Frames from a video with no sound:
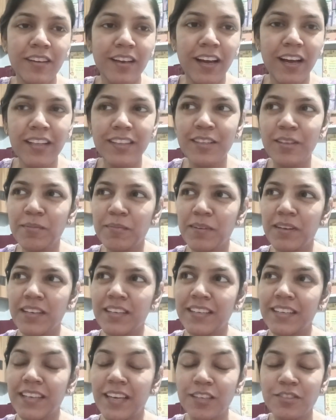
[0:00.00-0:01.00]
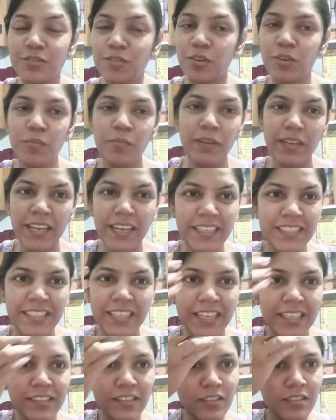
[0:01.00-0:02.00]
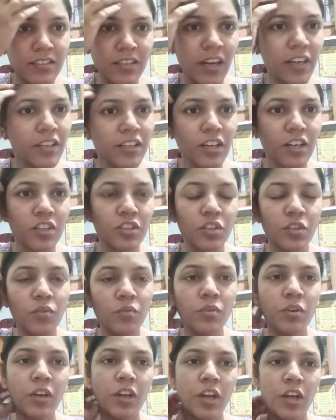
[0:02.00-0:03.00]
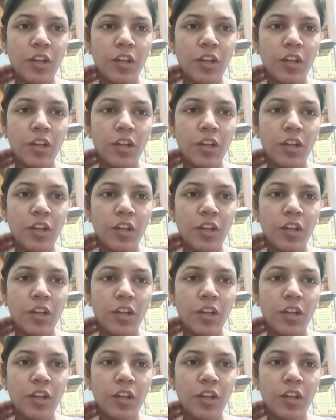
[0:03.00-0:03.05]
कहाँ थी मैं यार छोड़ो मैं नए सिरे से स्टार्ट करती हूँ